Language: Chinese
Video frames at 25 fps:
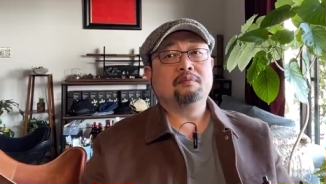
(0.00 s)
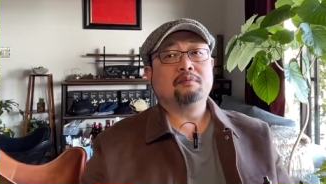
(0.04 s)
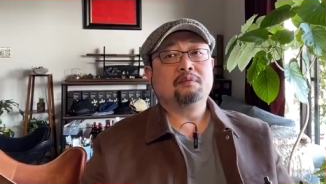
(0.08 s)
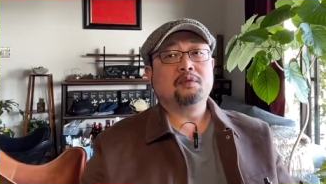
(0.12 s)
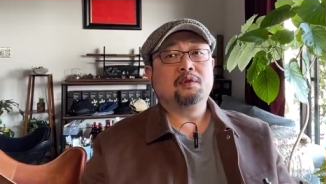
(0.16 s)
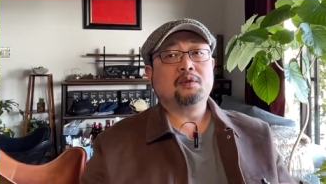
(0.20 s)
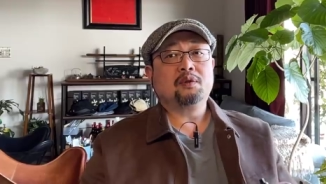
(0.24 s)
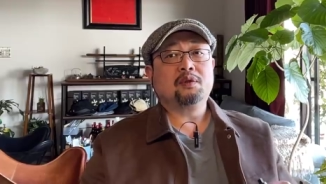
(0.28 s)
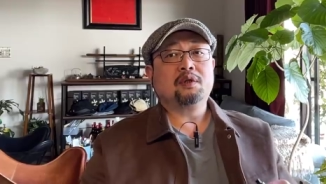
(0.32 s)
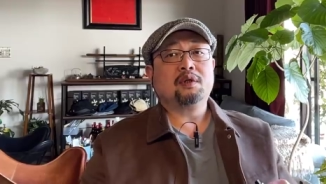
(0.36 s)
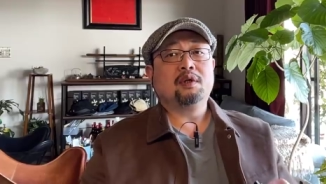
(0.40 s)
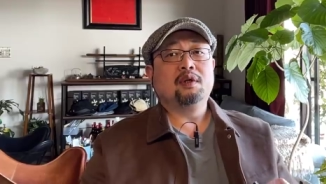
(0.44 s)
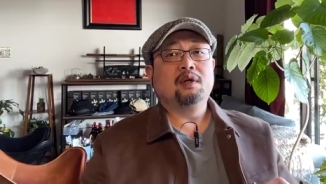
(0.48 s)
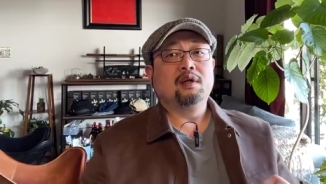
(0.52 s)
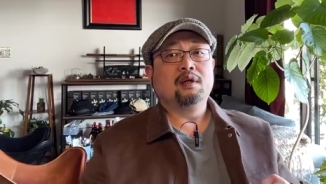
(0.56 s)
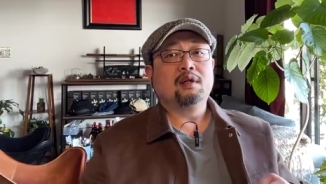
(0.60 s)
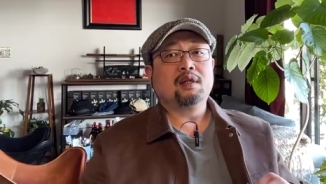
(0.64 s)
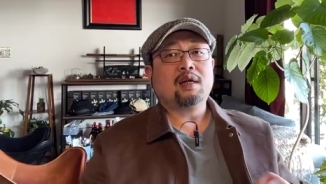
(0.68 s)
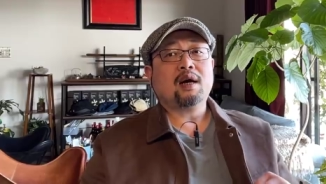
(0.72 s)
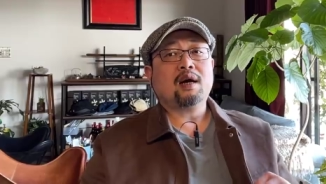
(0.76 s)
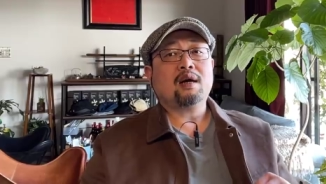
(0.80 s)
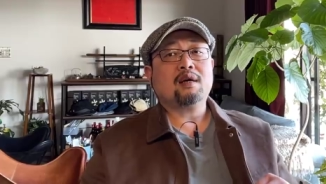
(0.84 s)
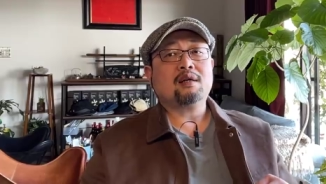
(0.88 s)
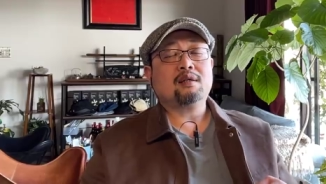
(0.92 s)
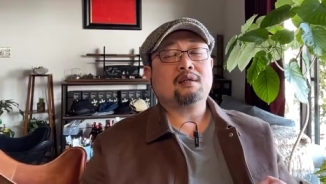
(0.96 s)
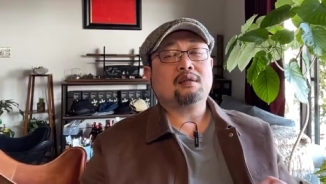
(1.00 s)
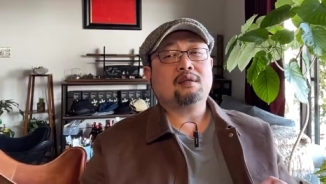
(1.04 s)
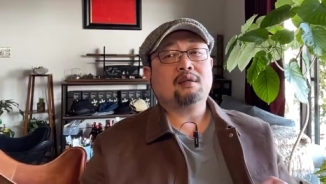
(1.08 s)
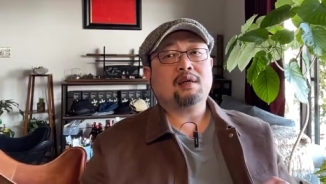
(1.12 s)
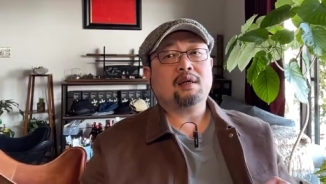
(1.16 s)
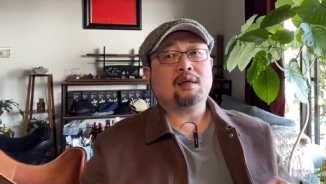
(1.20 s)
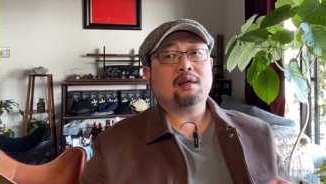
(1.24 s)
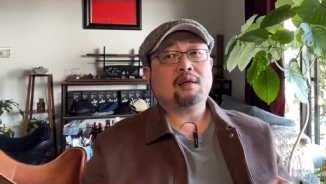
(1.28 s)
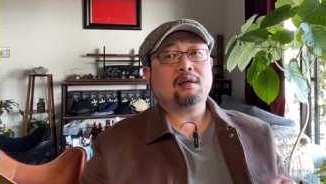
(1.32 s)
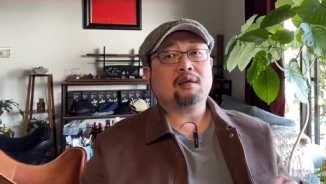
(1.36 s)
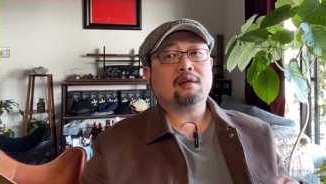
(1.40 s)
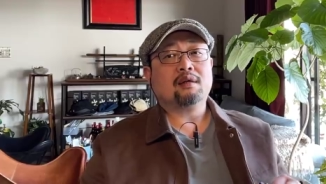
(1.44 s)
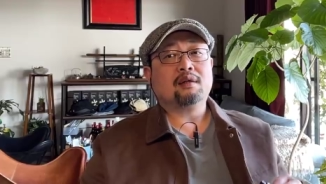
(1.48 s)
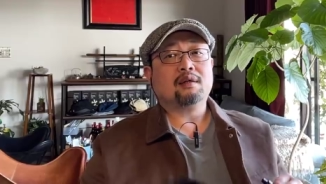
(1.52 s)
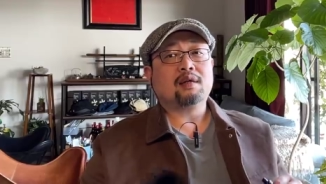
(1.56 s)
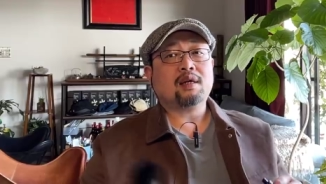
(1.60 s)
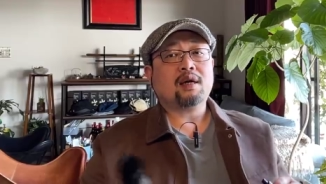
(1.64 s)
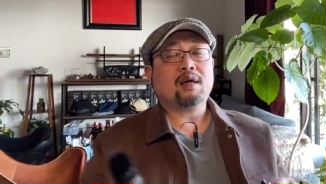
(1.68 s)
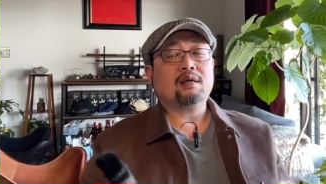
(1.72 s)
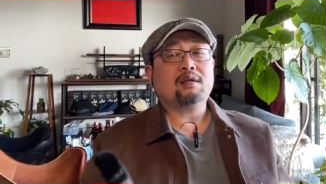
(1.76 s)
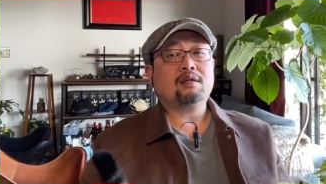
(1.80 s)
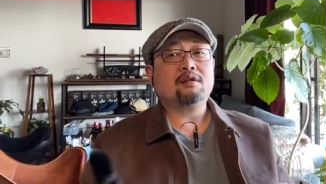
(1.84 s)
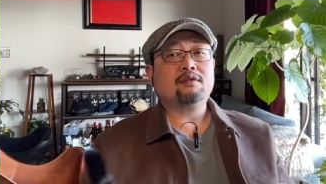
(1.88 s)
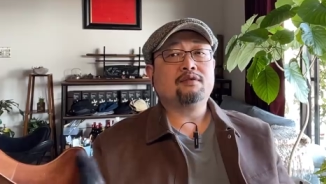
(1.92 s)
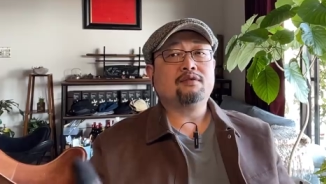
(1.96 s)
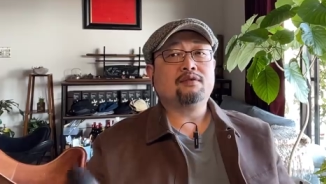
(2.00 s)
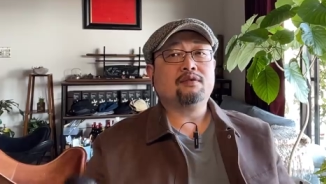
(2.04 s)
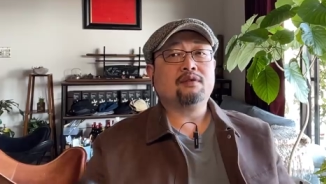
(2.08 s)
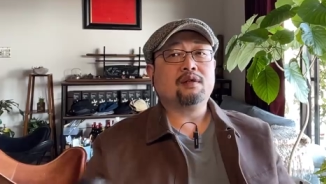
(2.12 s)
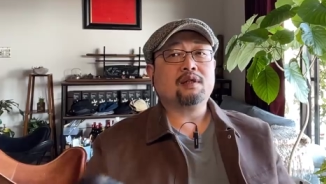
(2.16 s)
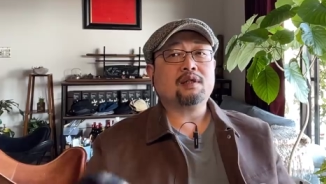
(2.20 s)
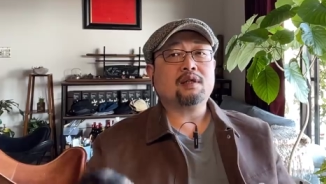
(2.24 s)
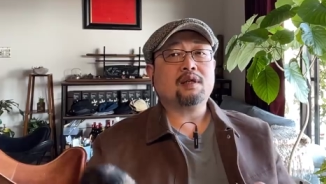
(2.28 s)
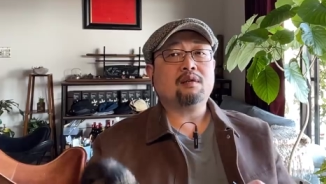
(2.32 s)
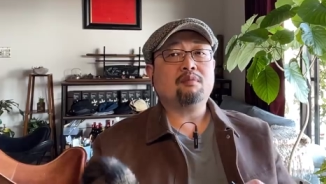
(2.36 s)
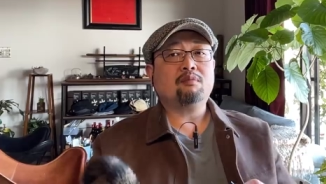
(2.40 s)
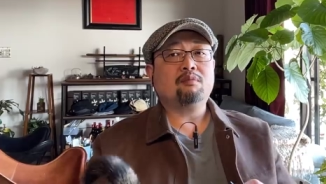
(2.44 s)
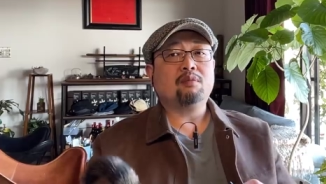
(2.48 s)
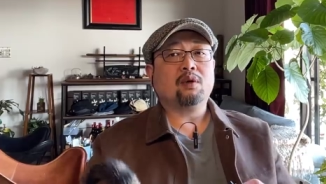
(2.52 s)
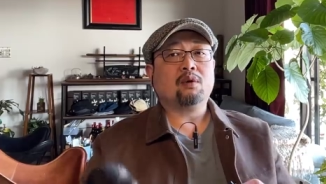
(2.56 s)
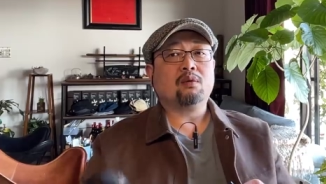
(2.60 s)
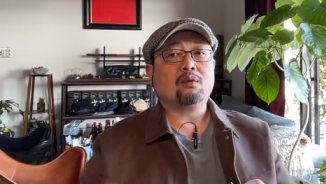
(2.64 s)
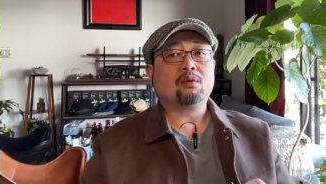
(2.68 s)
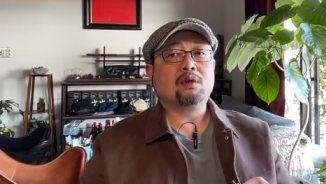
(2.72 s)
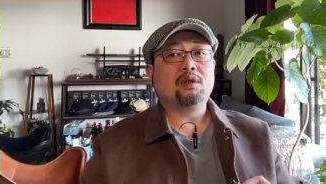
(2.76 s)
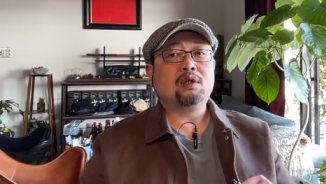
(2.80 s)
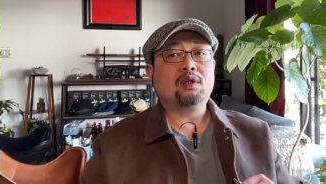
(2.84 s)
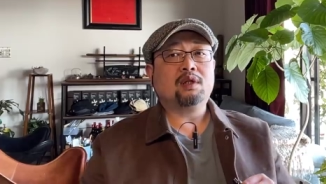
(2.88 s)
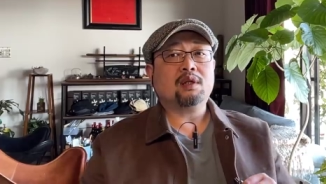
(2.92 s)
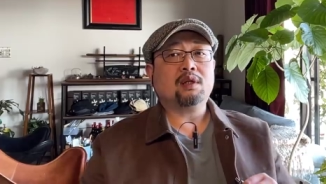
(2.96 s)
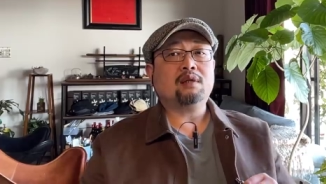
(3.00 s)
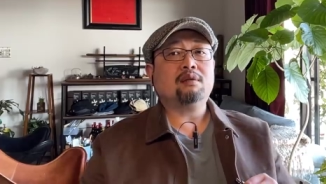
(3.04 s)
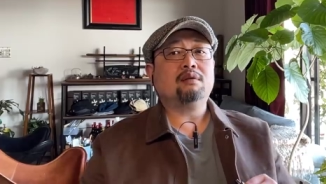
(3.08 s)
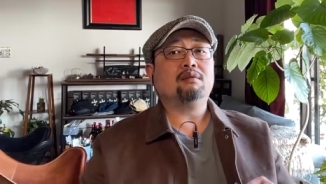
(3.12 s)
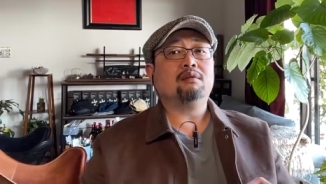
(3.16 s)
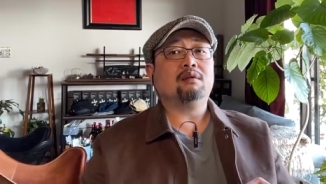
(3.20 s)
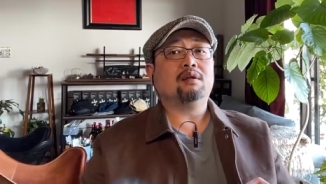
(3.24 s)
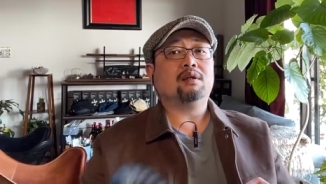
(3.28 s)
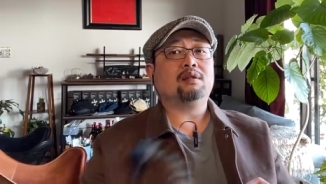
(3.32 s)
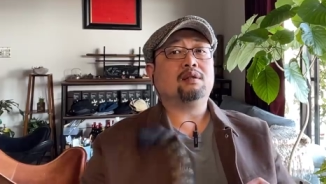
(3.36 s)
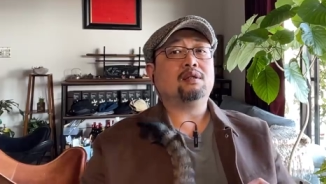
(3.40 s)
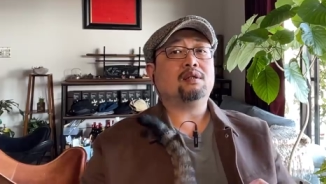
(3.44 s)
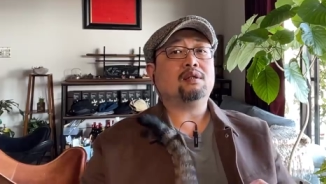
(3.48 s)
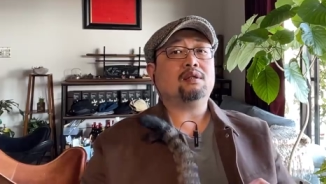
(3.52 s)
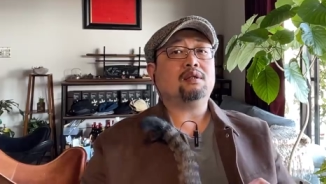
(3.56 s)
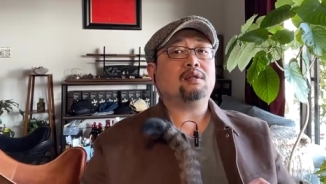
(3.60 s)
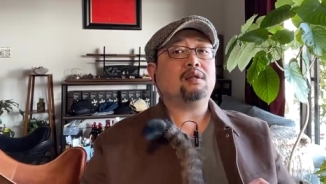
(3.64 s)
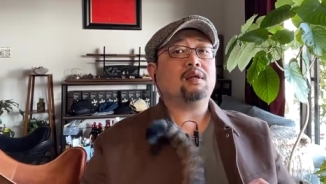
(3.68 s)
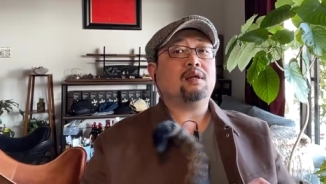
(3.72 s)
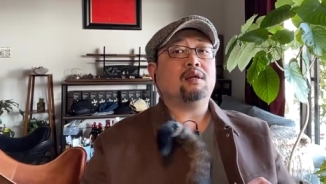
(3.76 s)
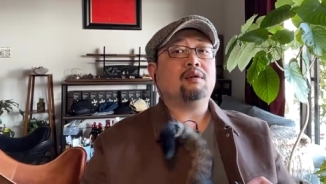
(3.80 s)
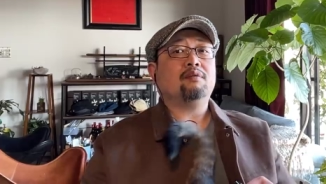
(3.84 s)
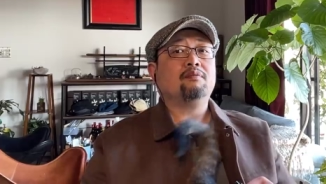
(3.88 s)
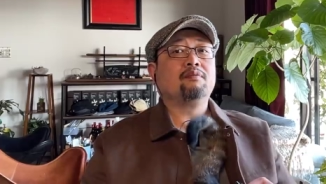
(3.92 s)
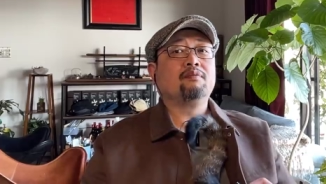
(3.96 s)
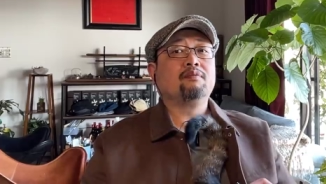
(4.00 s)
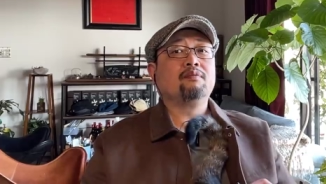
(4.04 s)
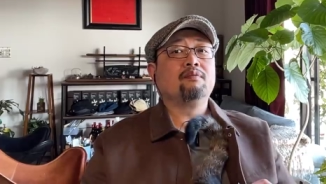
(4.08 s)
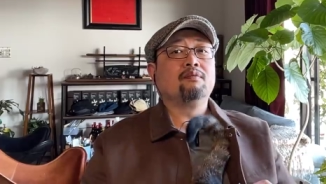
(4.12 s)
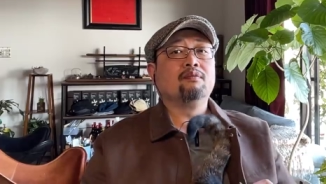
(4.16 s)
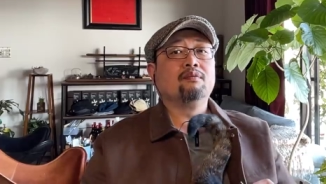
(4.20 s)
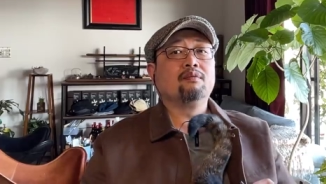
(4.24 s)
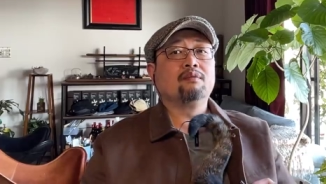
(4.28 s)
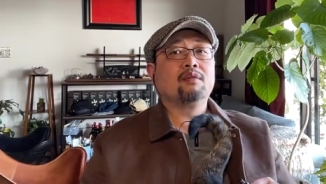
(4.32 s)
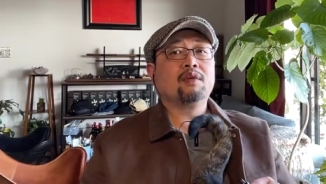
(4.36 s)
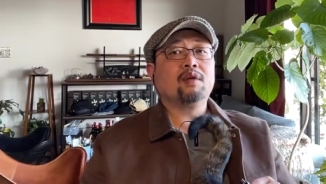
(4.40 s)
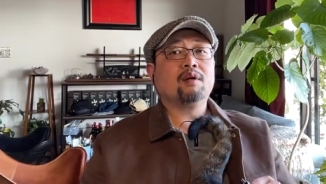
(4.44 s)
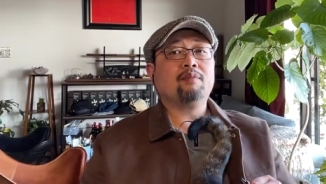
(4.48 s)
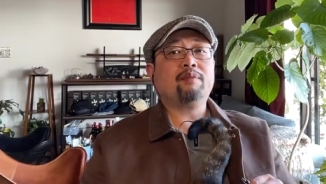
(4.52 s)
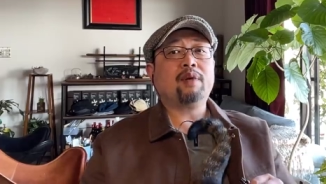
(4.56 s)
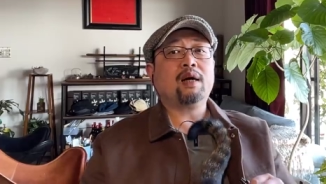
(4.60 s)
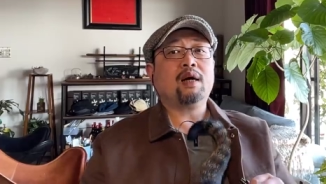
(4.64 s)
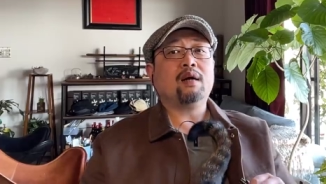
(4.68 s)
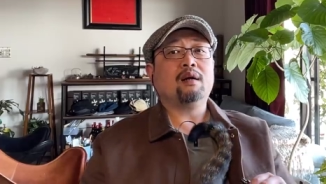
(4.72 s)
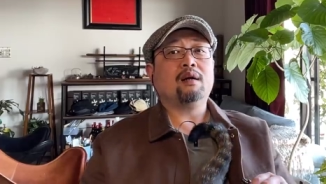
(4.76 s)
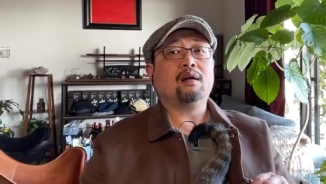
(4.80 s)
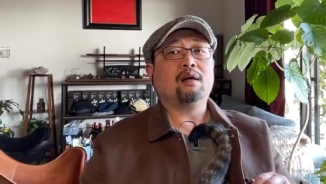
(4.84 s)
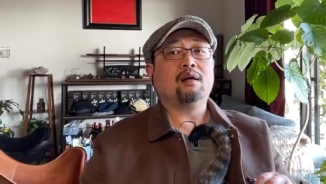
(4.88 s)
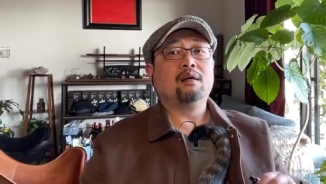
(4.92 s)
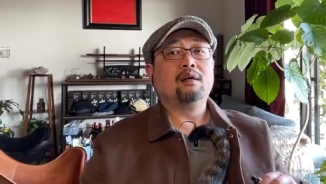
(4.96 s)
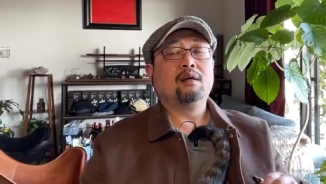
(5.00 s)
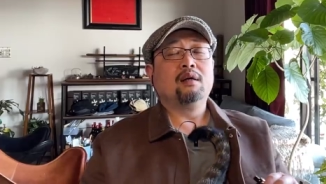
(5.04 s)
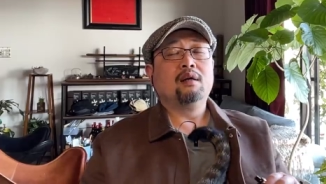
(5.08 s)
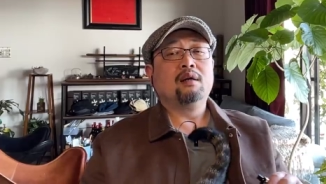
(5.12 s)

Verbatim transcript: 就是它是那个它是佛山某镇的企业，它办了。